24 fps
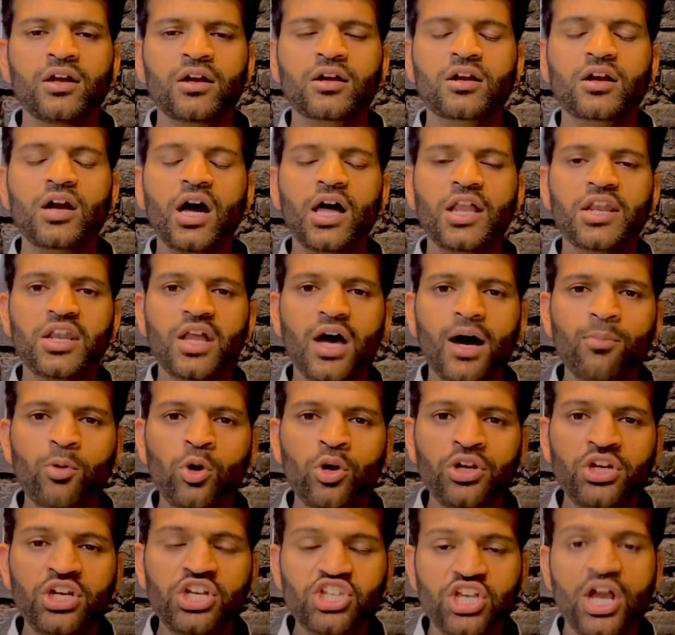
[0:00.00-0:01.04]
का नामो
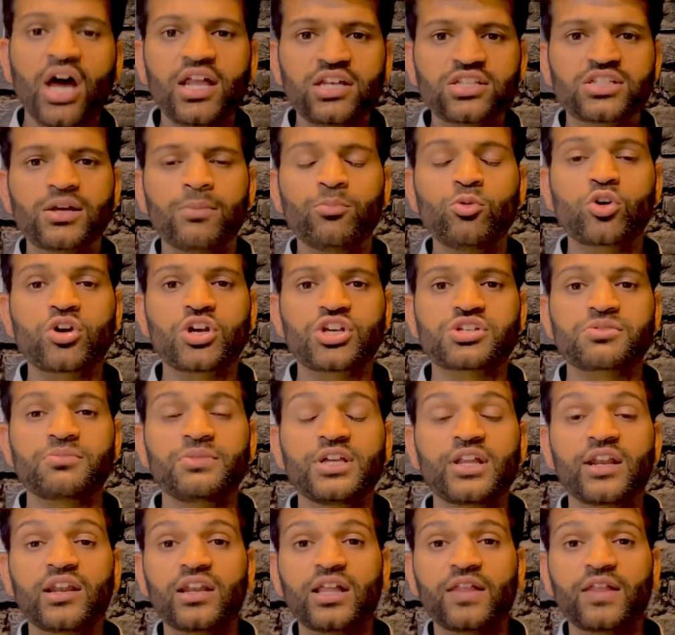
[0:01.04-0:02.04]
निशान जम्मू कश्मीर